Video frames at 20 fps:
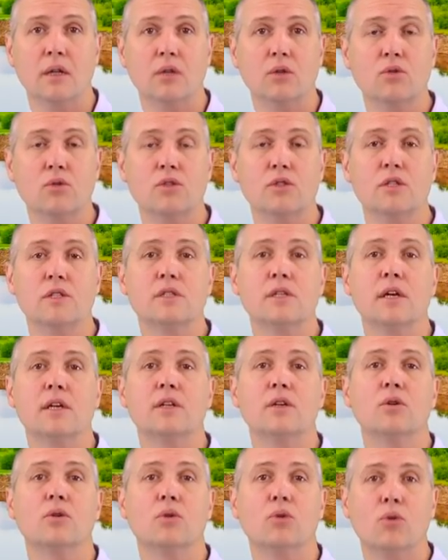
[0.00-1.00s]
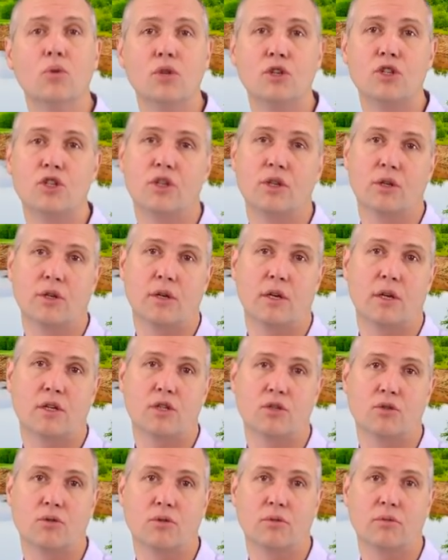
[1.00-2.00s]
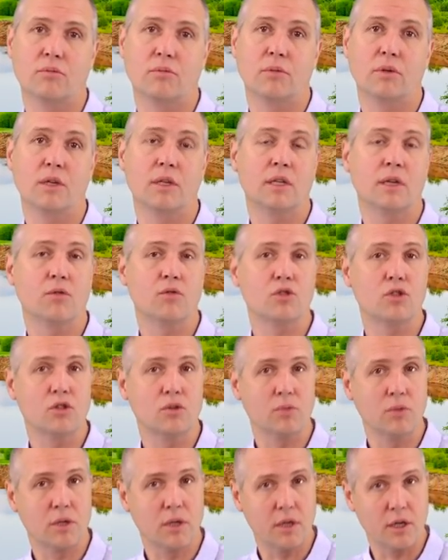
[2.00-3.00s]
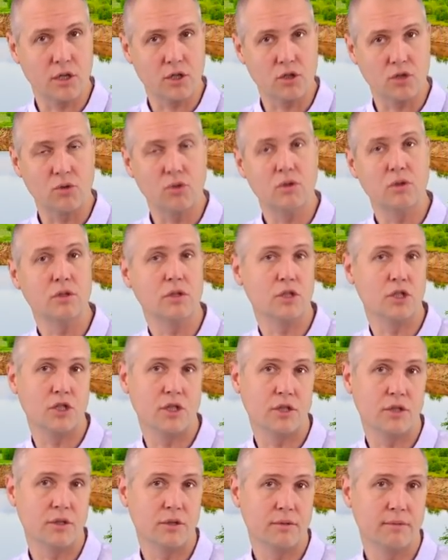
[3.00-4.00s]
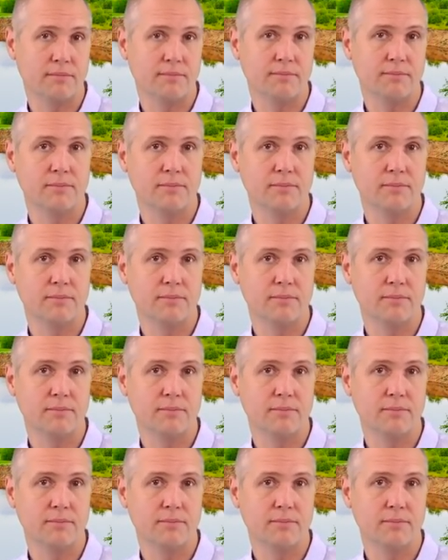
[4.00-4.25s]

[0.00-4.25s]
нужно знать очень хорошо, для того, чтобы хорошо жить.